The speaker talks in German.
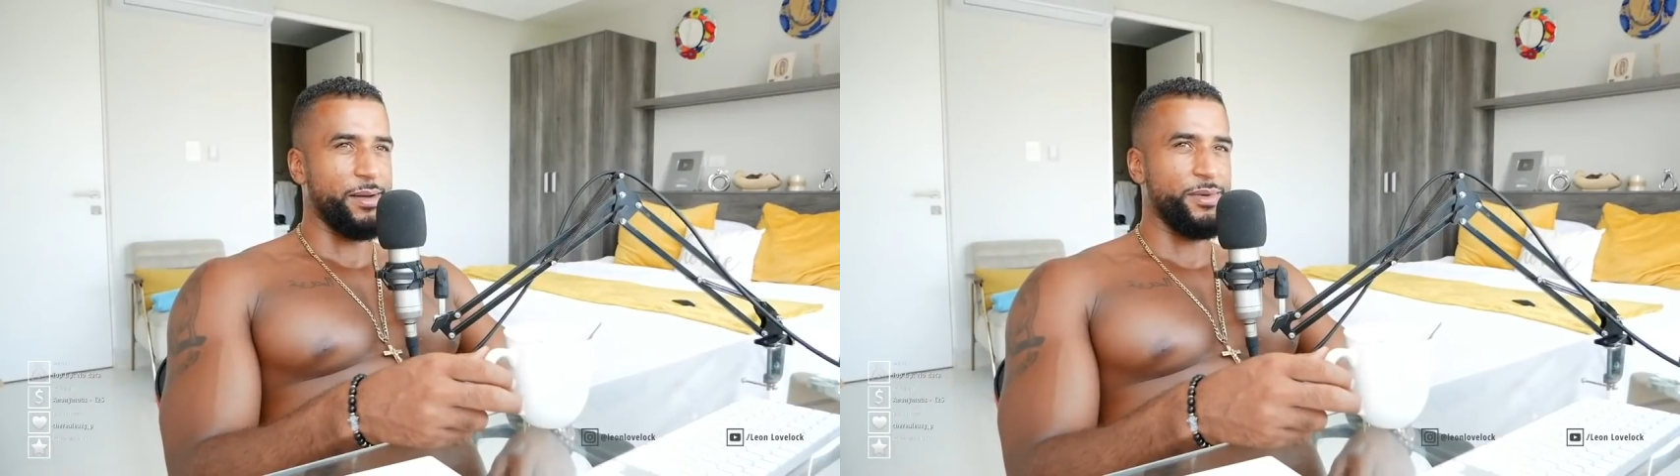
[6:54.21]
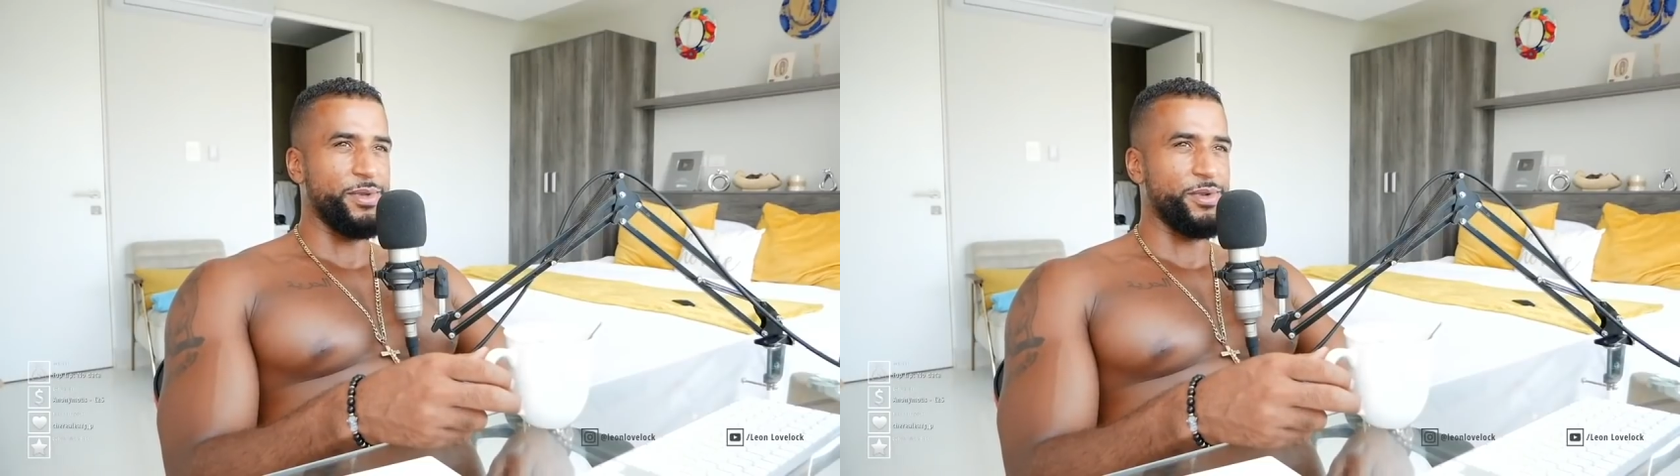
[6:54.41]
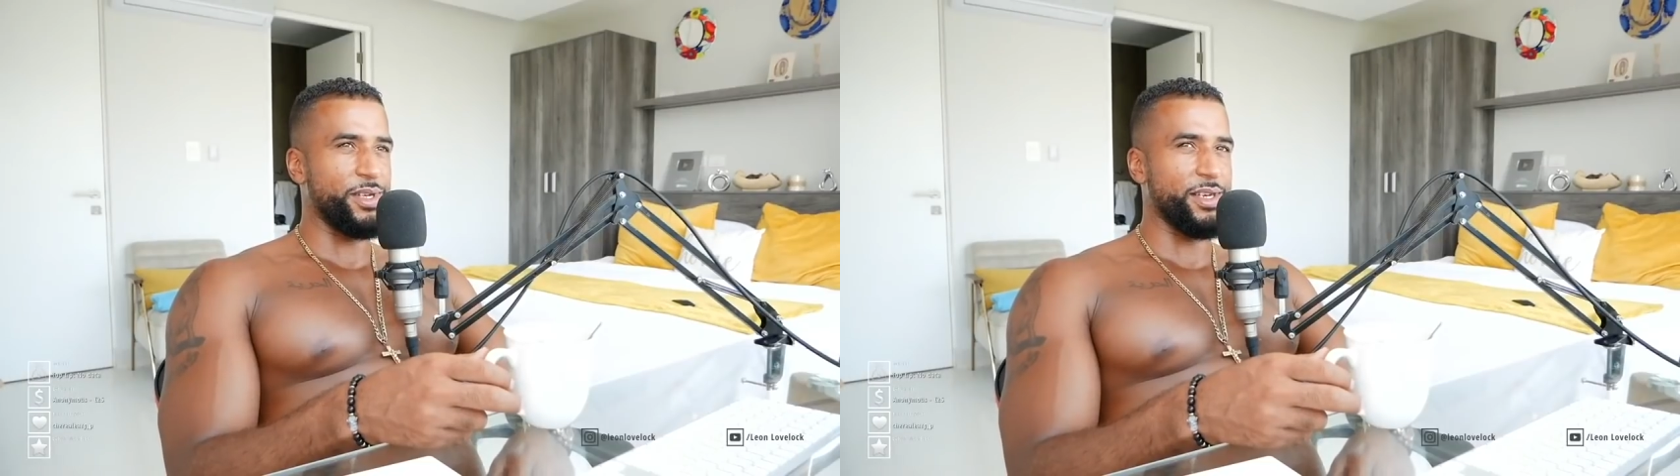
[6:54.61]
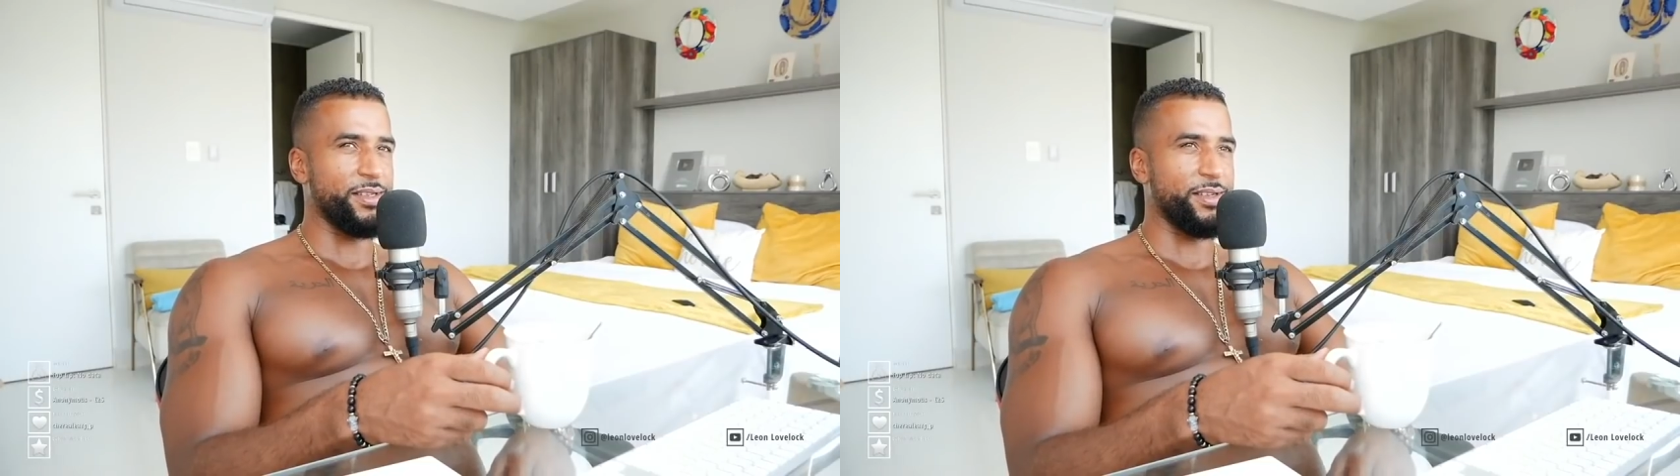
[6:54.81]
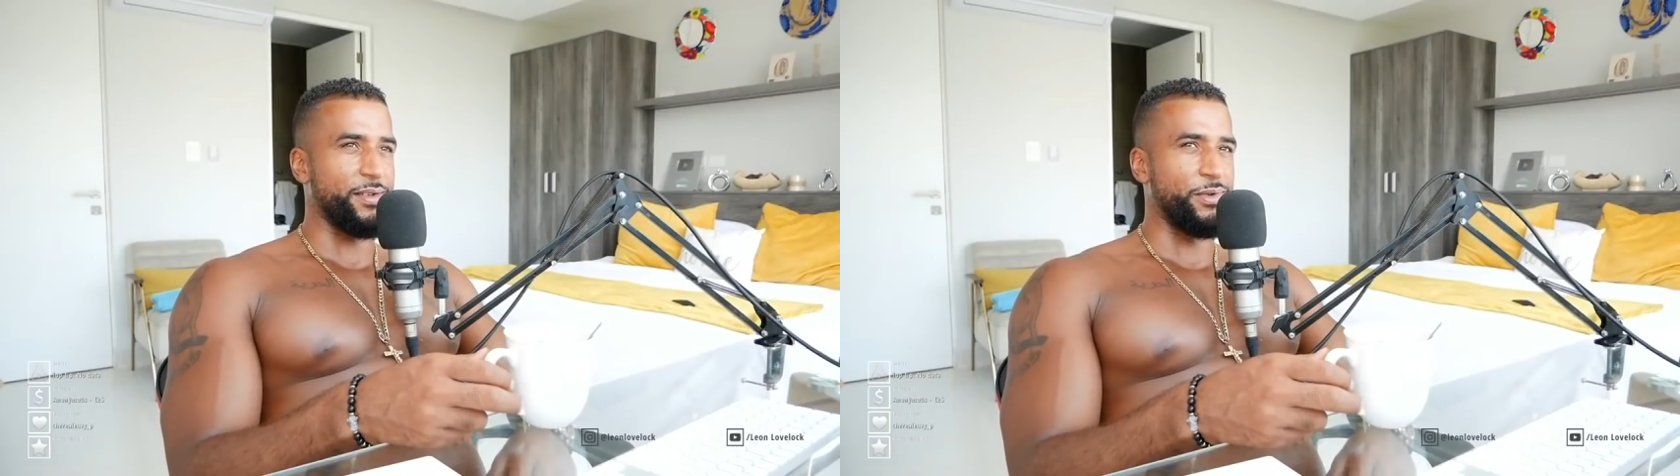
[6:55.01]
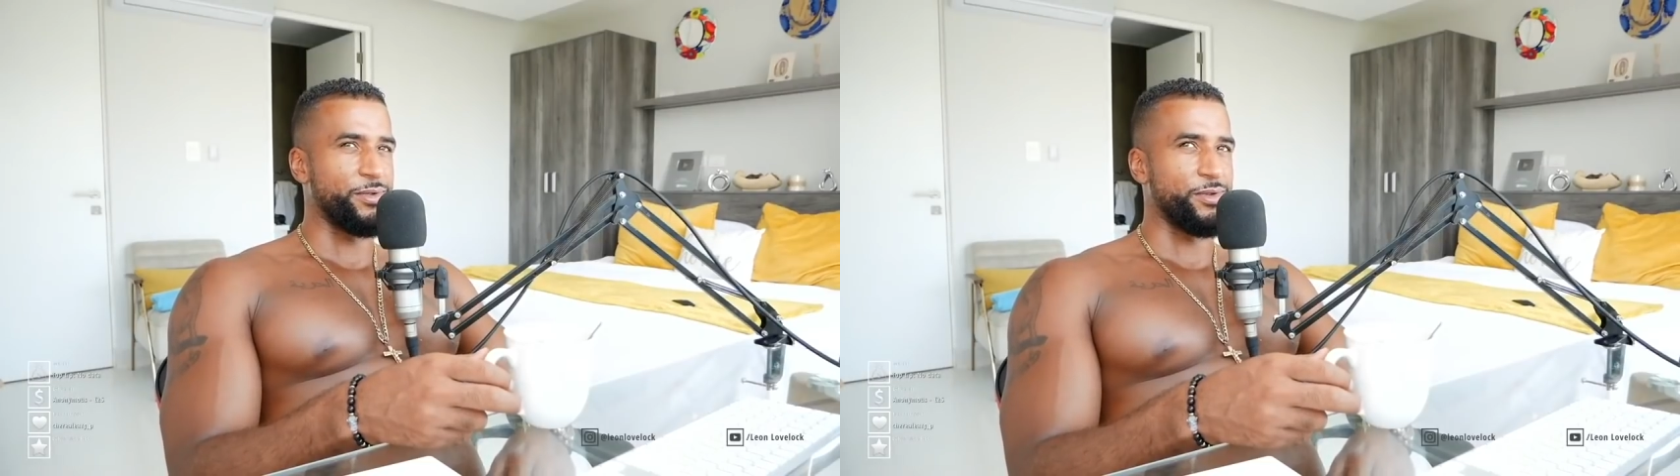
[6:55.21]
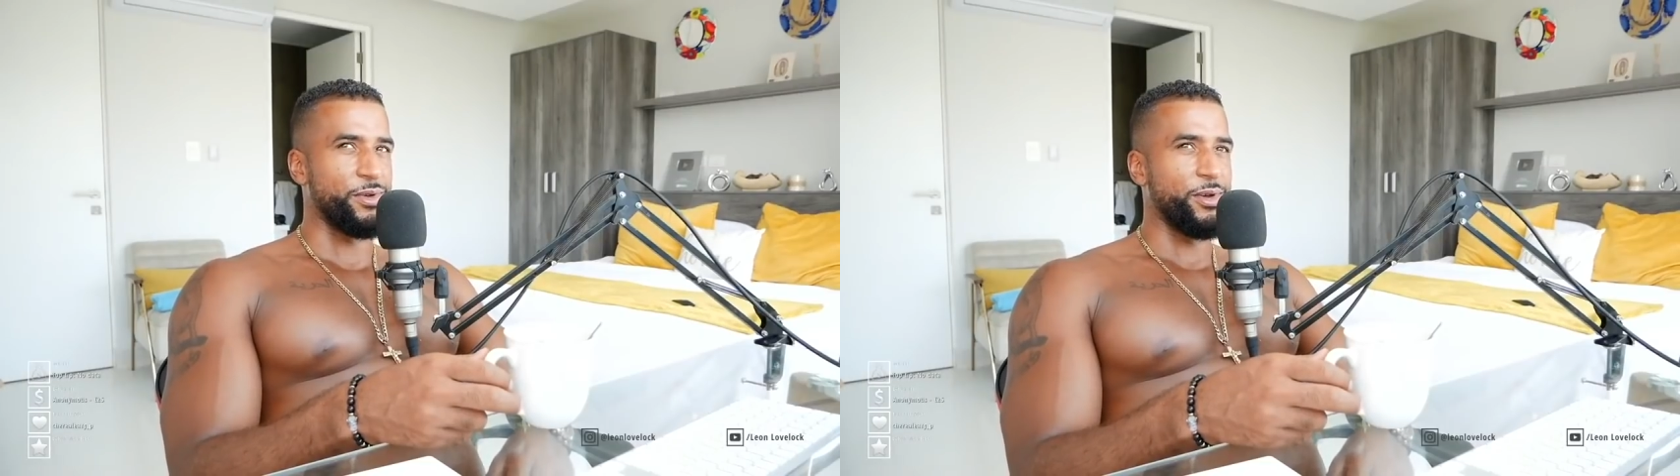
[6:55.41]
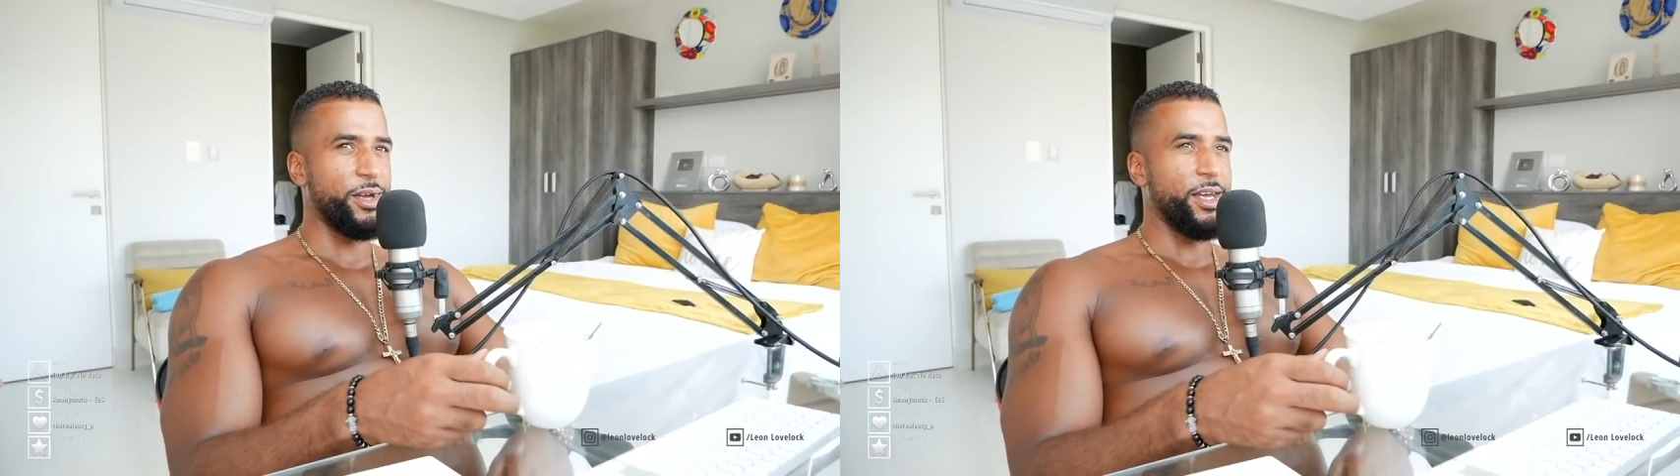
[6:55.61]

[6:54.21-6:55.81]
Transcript: habe ich mich noch nicht richtig gewöhnt, so.